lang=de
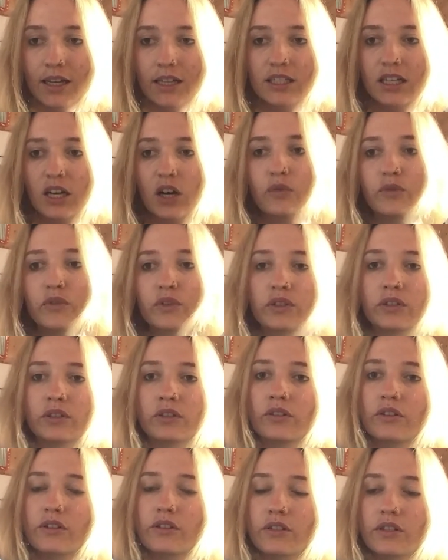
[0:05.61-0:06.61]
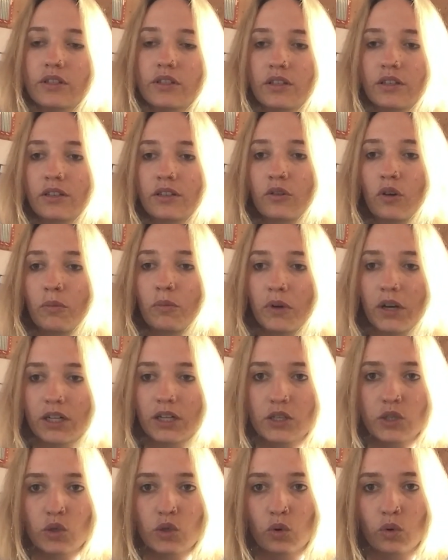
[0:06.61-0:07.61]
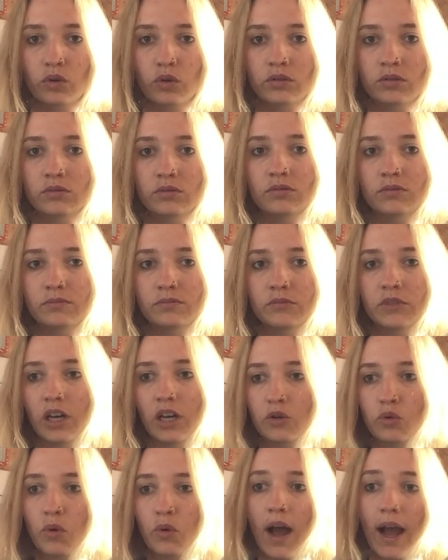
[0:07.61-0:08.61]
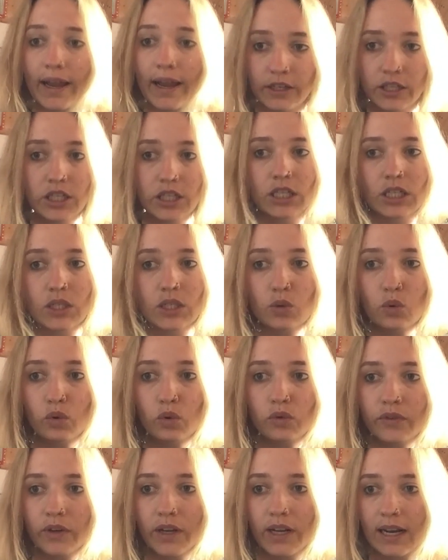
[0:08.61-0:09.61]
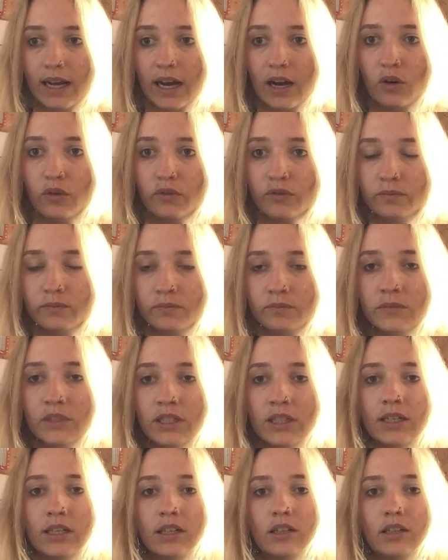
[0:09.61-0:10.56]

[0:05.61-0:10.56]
Daraufhin ist die Operation im Januar eigentlich ganz gut verlaufen.